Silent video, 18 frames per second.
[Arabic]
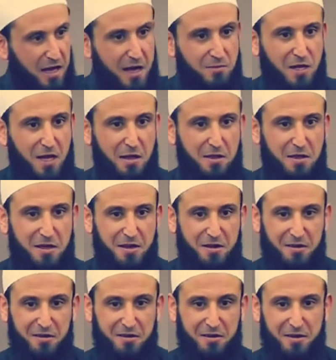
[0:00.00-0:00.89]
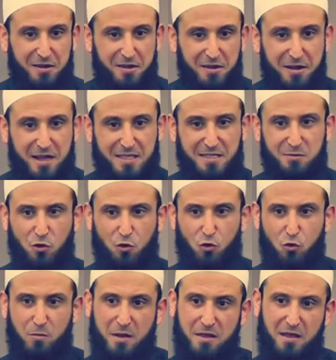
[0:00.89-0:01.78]
مقام تحذير
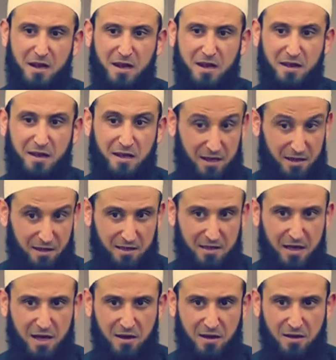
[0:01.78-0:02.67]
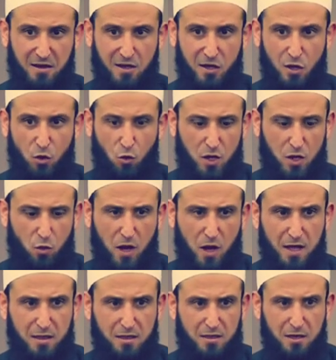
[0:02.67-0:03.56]
لازم يقول مثلا هيك الظهر
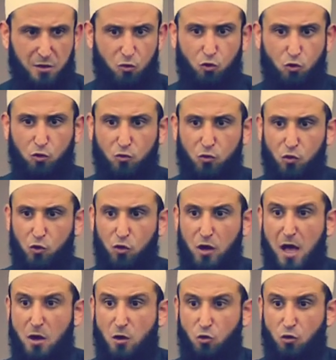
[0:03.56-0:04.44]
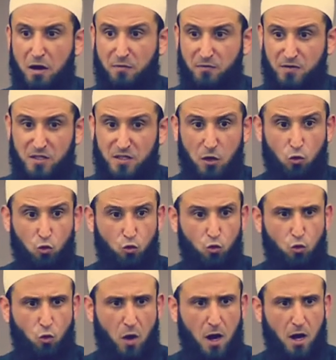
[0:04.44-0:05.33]
ويحذركم الله نفسه
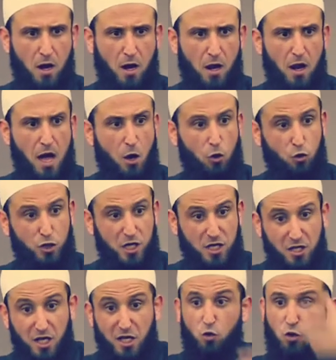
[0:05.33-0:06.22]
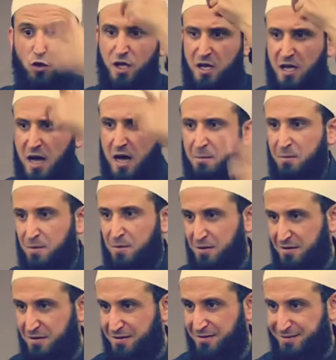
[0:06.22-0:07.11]
والله شديد العقاب
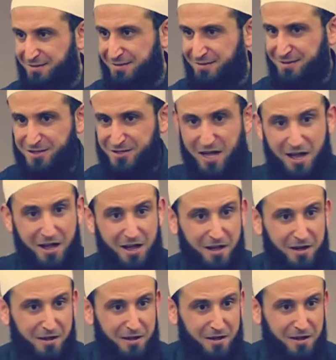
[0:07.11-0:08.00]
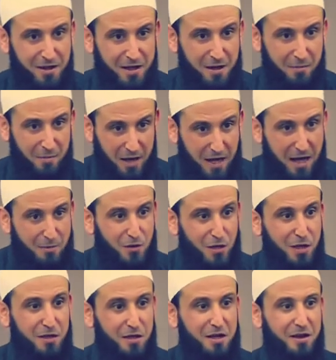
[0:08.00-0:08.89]
صح
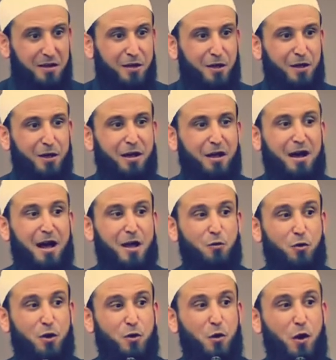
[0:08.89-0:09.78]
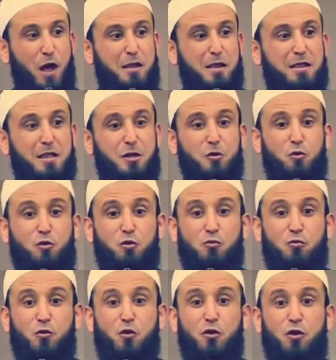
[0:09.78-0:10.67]
مقام تحذير قال
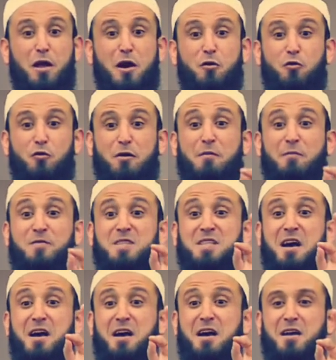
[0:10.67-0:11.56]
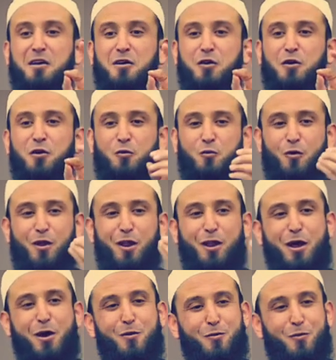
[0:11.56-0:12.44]
ويحذركم الله نفسه
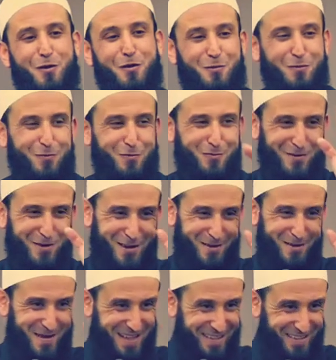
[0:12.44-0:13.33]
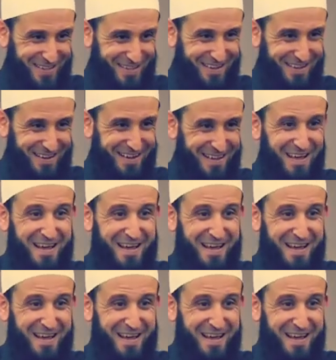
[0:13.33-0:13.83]
والله رؤوف بالعباد